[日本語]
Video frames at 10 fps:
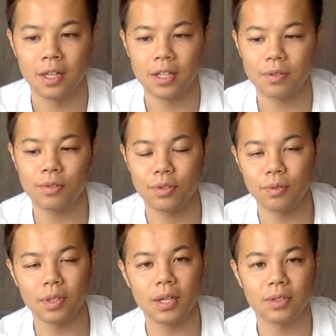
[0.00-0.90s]
でその
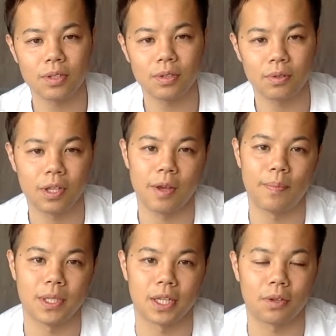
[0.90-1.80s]
状態を作る時にやっ
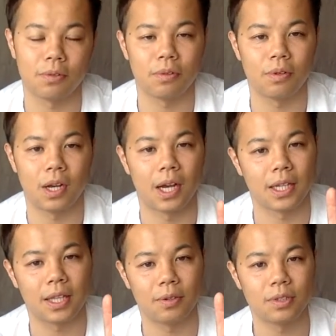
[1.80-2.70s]
ぱり先ほど挙
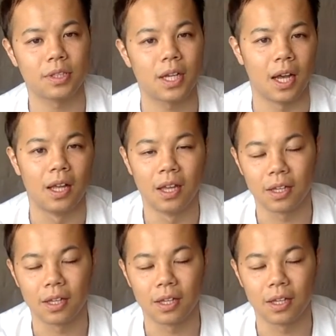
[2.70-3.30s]
げた4つが